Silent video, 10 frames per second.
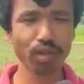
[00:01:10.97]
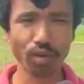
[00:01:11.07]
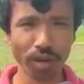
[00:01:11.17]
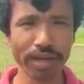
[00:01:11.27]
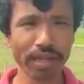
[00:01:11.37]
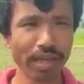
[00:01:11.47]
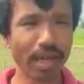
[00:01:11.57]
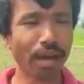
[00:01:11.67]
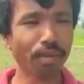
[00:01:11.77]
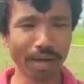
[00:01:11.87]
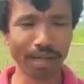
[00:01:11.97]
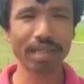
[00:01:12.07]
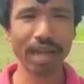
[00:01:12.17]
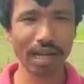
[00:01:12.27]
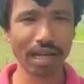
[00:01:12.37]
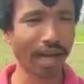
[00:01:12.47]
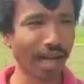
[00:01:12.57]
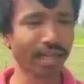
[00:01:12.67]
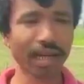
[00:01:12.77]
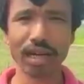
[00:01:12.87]
হয়নি এবং পাশে
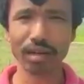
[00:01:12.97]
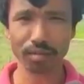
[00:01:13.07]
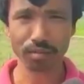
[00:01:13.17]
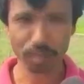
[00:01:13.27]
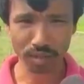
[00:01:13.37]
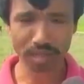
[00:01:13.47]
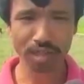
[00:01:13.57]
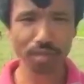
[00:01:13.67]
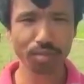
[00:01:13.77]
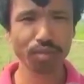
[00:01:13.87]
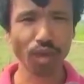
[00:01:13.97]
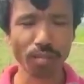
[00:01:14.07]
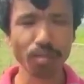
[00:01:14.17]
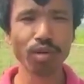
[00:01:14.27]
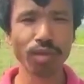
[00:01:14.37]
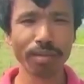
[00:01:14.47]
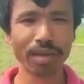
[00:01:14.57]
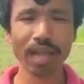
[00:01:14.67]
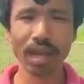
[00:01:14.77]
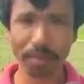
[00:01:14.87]
গাছ কাটার কথা ছিল সম্পূর্ণভাবে
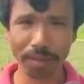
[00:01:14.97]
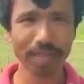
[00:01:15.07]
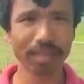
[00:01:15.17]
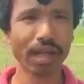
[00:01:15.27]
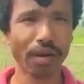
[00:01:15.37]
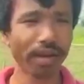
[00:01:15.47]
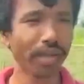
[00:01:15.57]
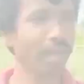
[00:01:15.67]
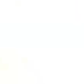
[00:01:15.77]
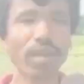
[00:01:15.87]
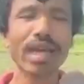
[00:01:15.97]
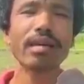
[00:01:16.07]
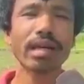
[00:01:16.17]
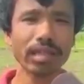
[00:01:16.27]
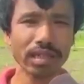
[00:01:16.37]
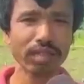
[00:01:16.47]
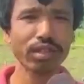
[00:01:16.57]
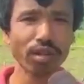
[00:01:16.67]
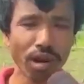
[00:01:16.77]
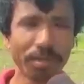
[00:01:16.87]
ক্লিয়ারভাবে গাছ কাটা হয়নি এই আছে কিন্তু
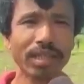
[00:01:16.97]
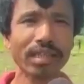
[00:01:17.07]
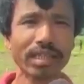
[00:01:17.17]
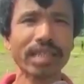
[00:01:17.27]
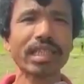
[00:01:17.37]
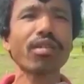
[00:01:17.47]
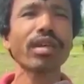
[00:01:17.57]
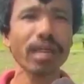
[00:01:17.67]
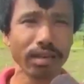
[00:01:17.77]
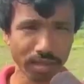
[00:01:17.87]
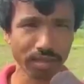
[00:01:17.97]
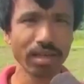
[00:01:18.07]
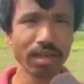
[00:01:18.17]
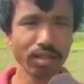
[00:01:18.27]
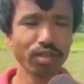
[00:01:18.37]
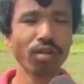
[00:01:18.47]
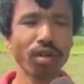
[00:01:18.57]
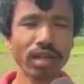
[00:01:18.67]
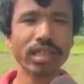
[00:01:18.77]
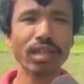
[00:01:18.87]
সেগুলো আমরা দেখতে চাই সেগুলো কী আছে
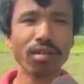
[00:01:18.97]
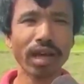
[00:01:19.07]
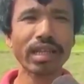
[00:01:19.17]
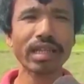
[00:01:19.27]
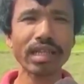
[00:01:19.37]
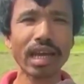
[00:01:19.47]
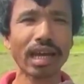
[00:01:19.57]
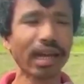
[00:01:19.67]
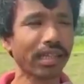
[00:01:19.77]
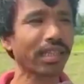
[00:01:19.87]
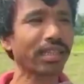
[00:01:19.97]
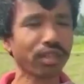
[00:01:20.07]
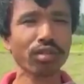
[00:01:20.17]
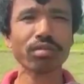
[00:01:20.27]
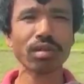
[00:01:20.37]
জনগণকে ছিটে না দেখিয়ে একটা তিন চারজন